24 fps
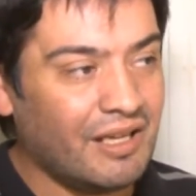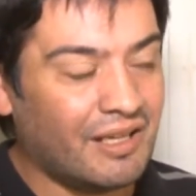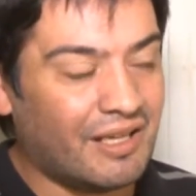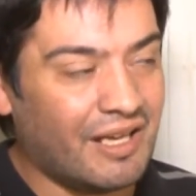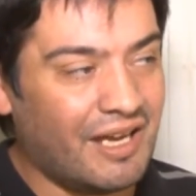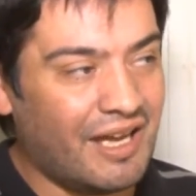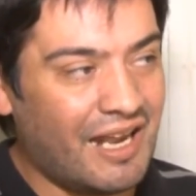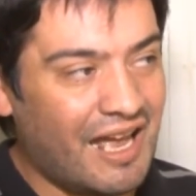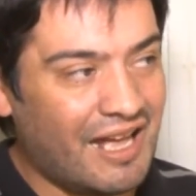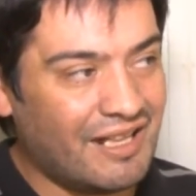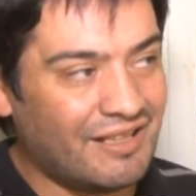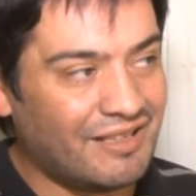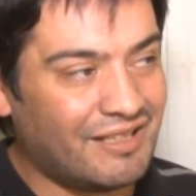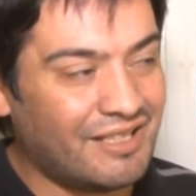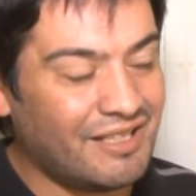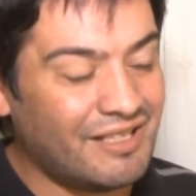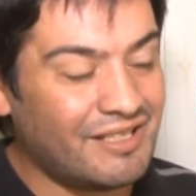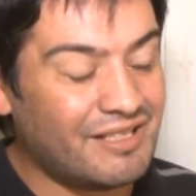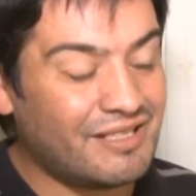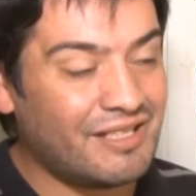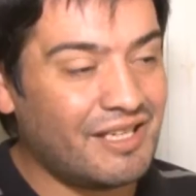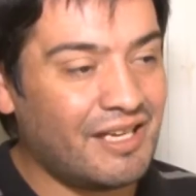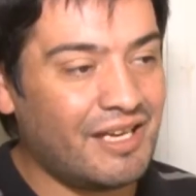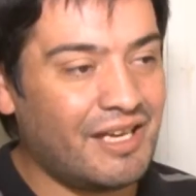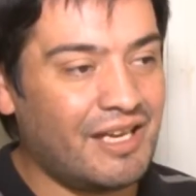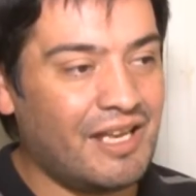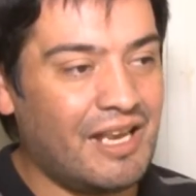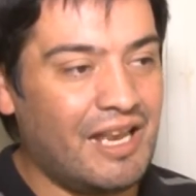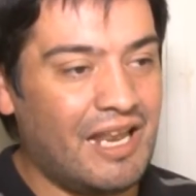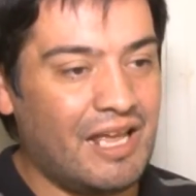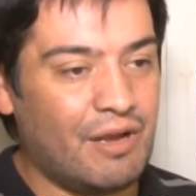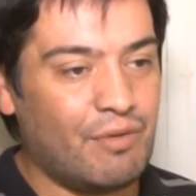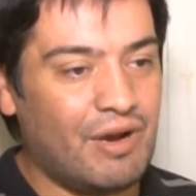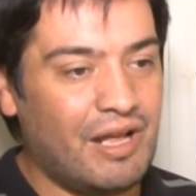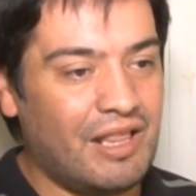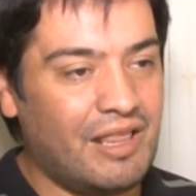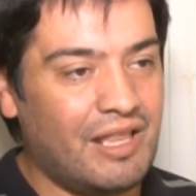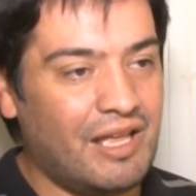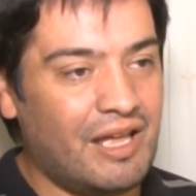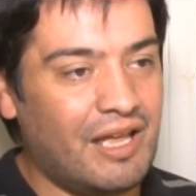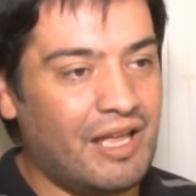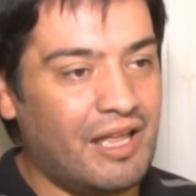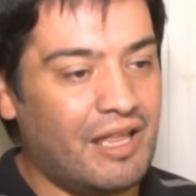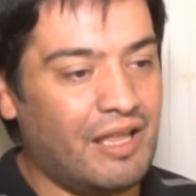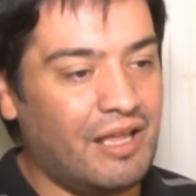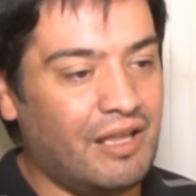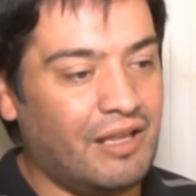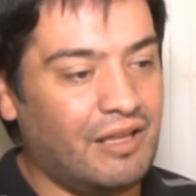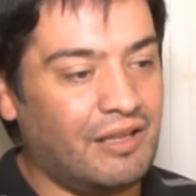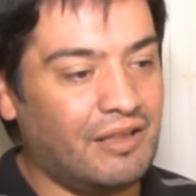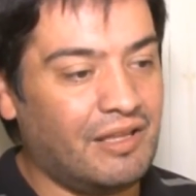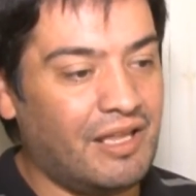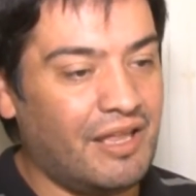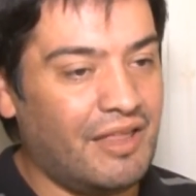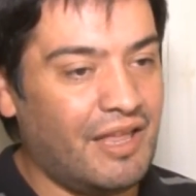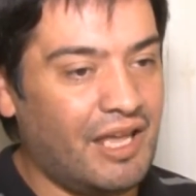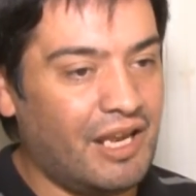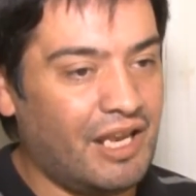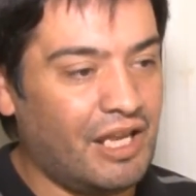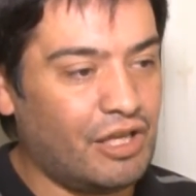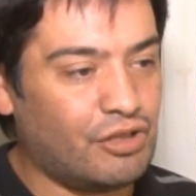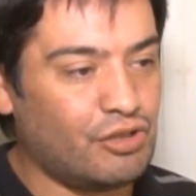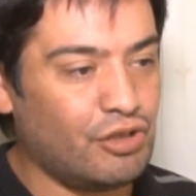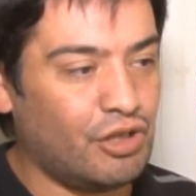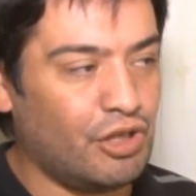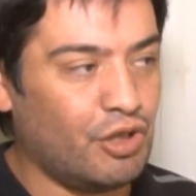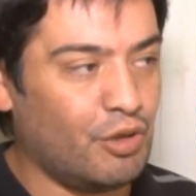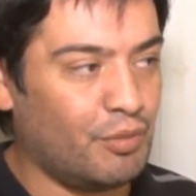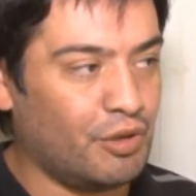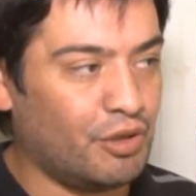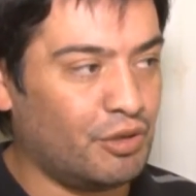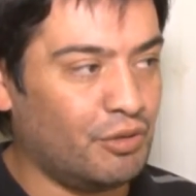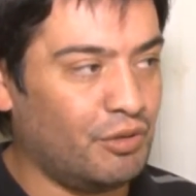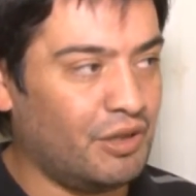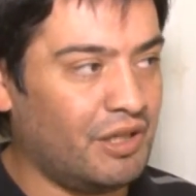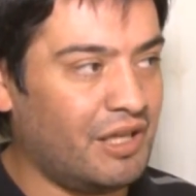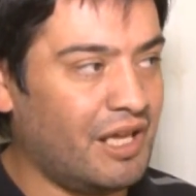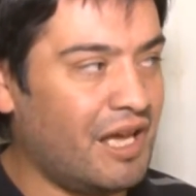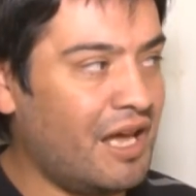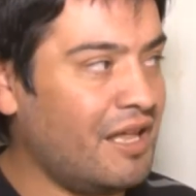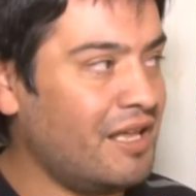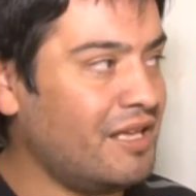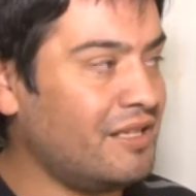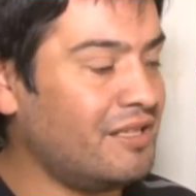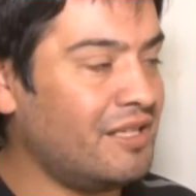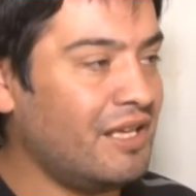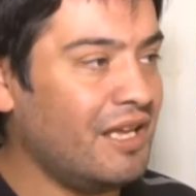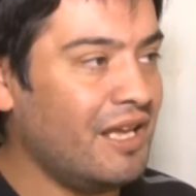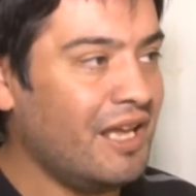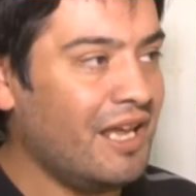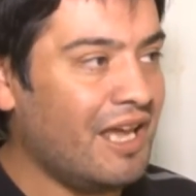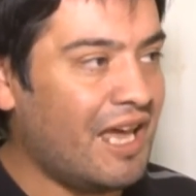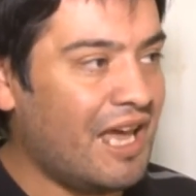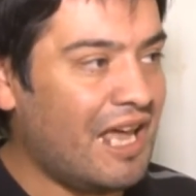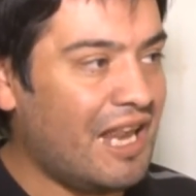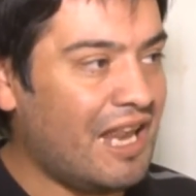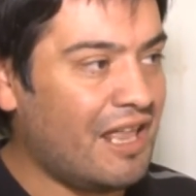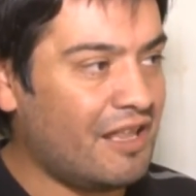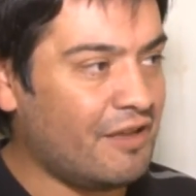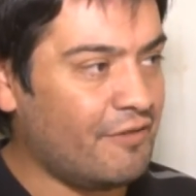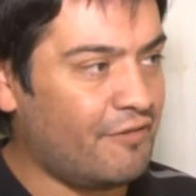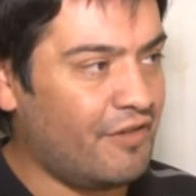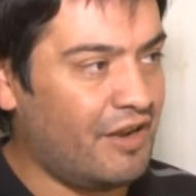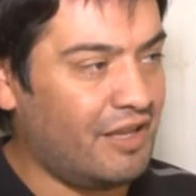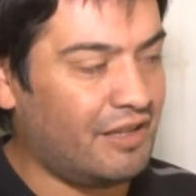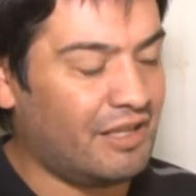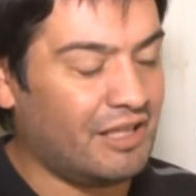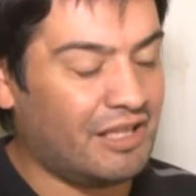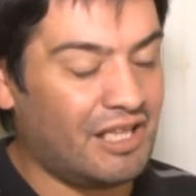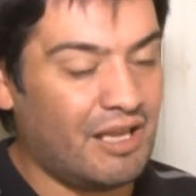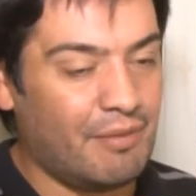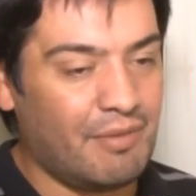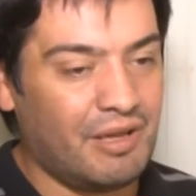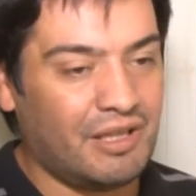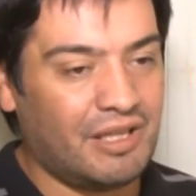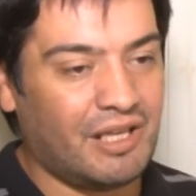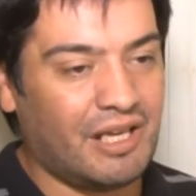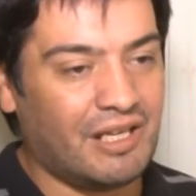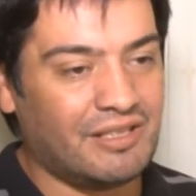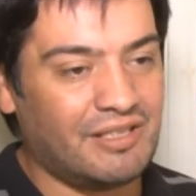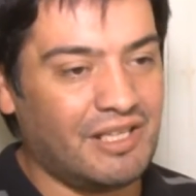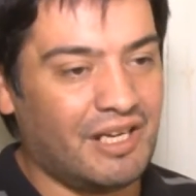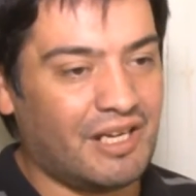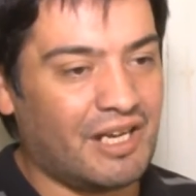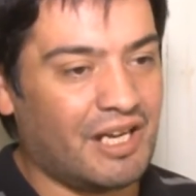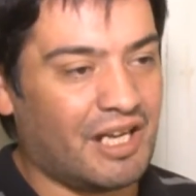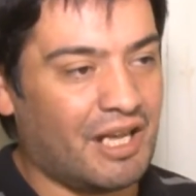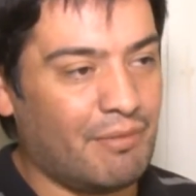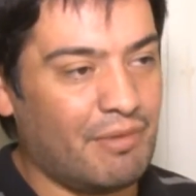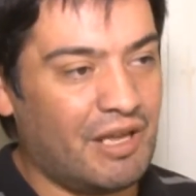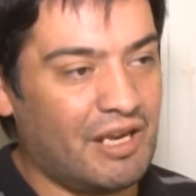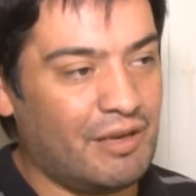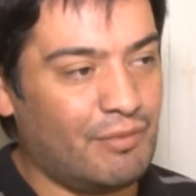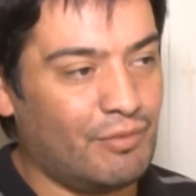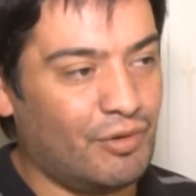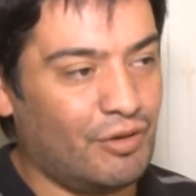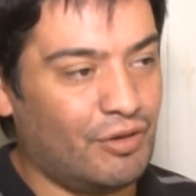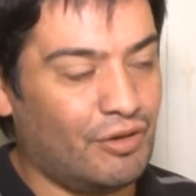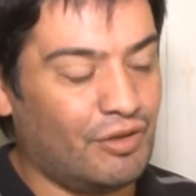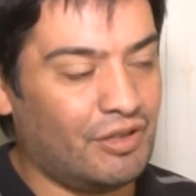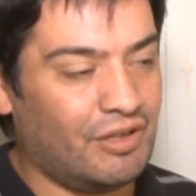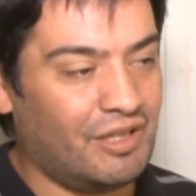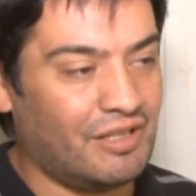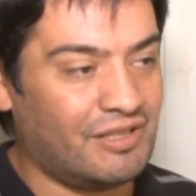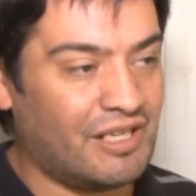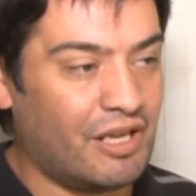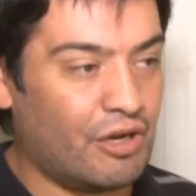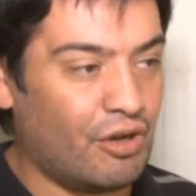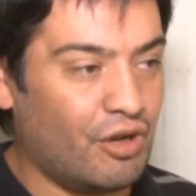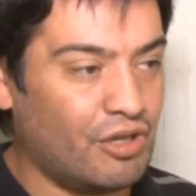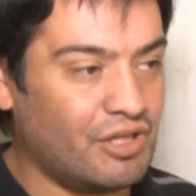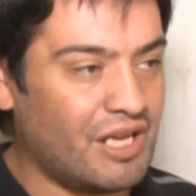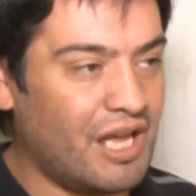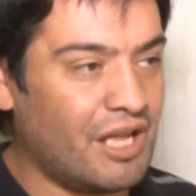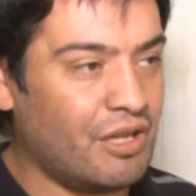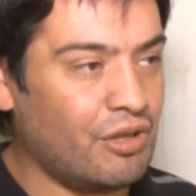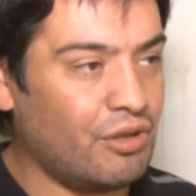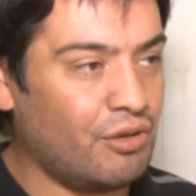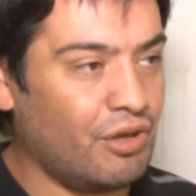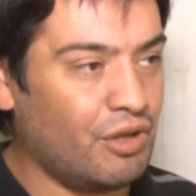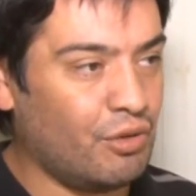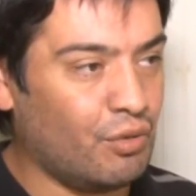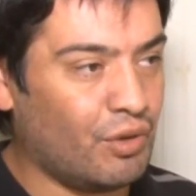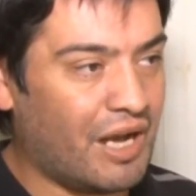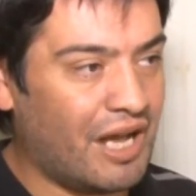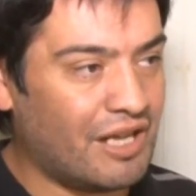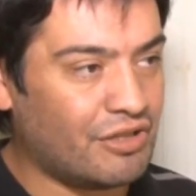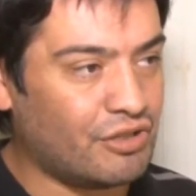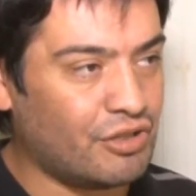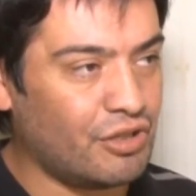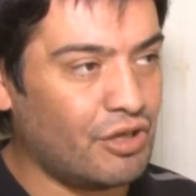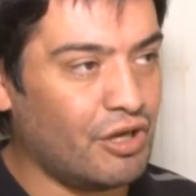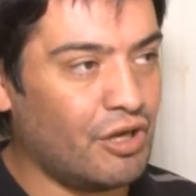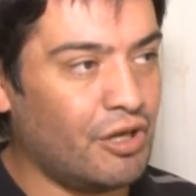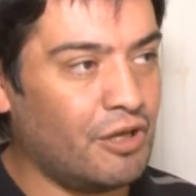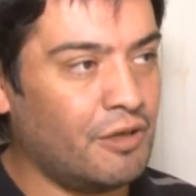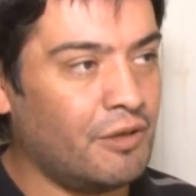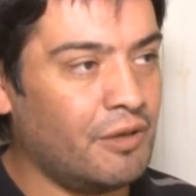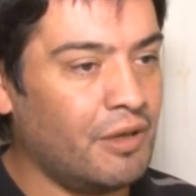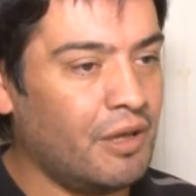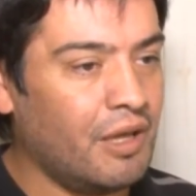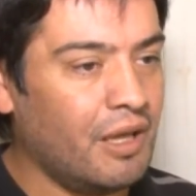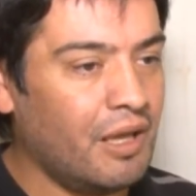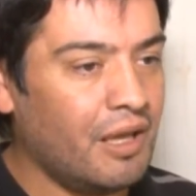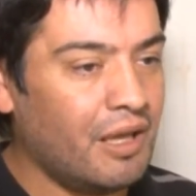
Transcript: que garantice la igualdad de derechos y oportunidades en las diferentes temáticas y ejes que venimos desarrollando, educación,